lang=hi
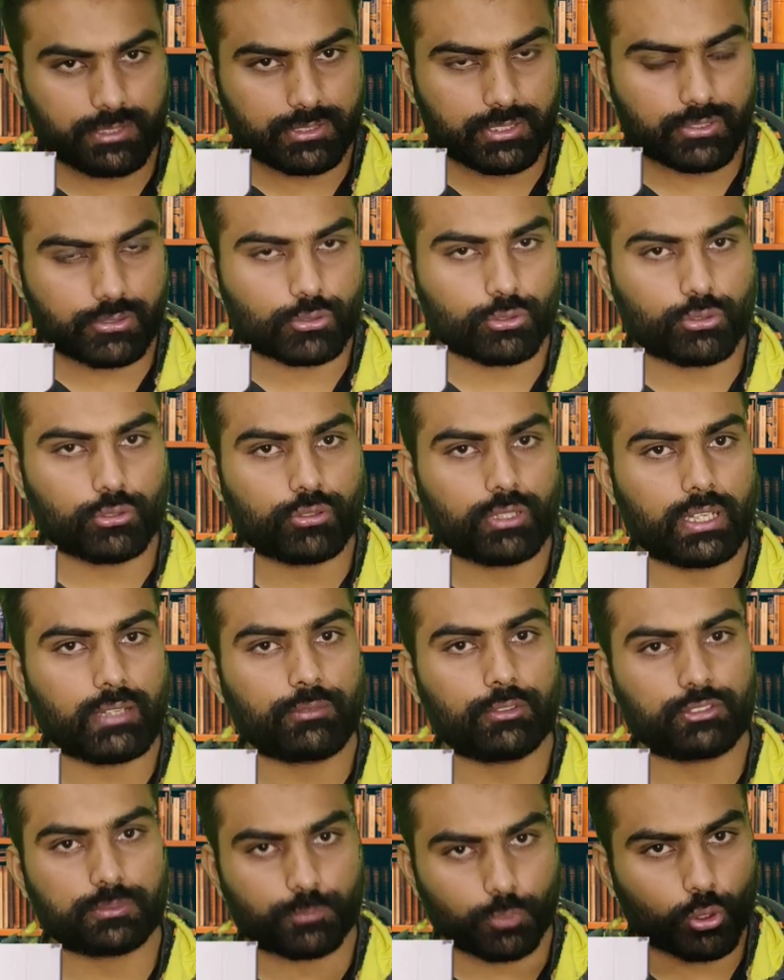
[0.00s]
जस्टन ट्रूडो जो
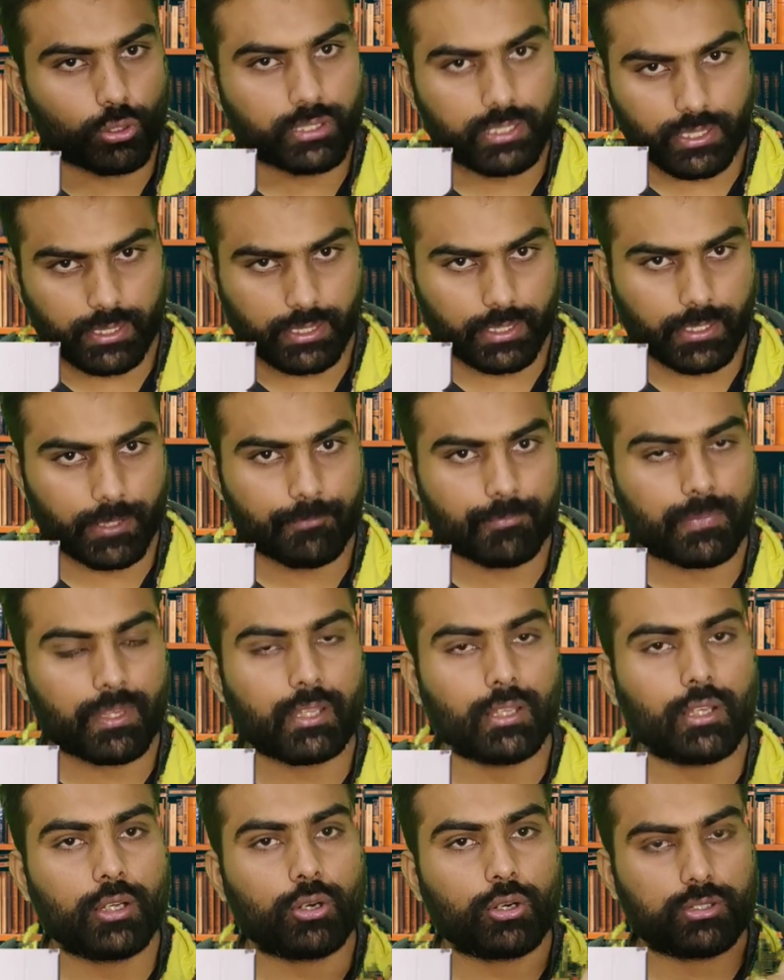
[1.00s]
है वो सपोर्ट करेंगे
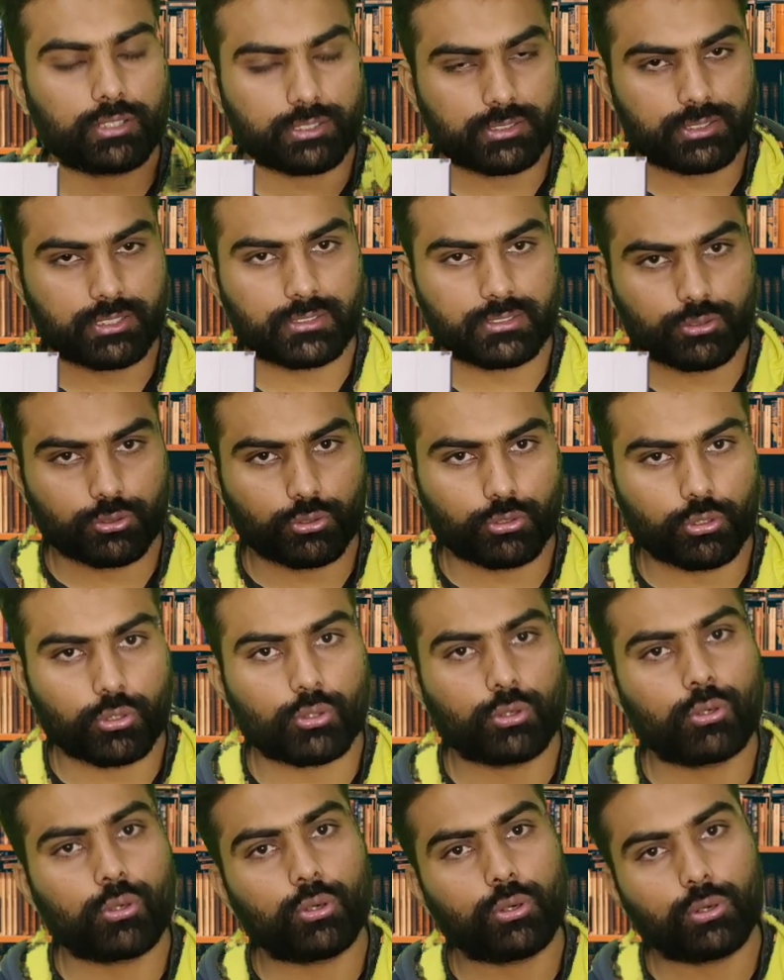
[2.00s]
और जस्टन
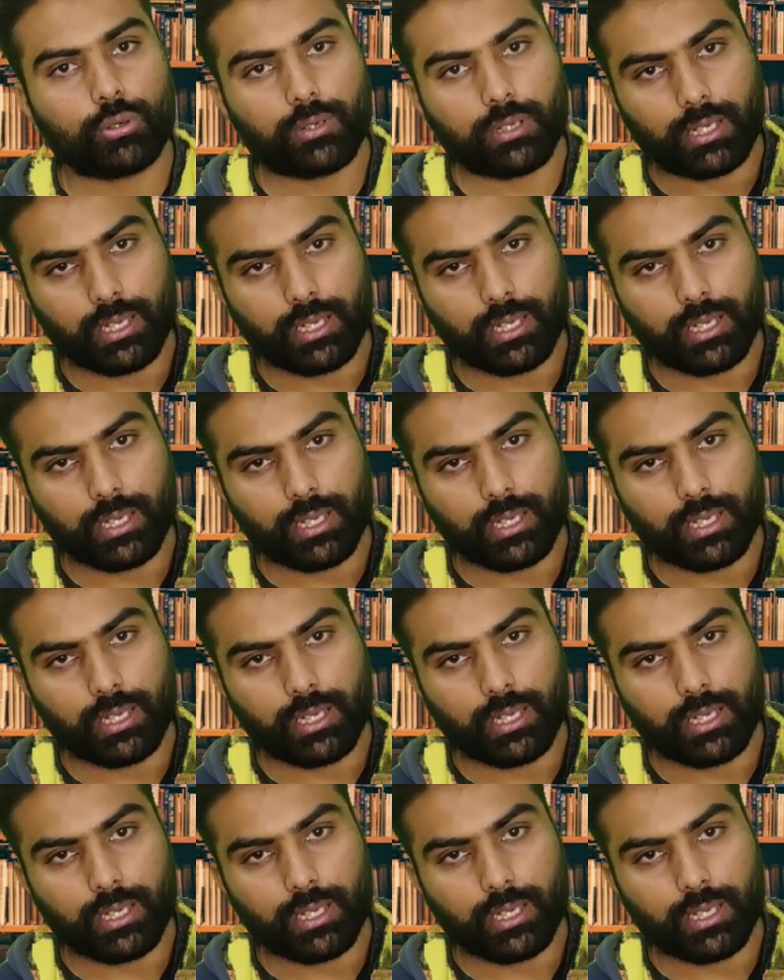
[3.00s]
ट्रूडो को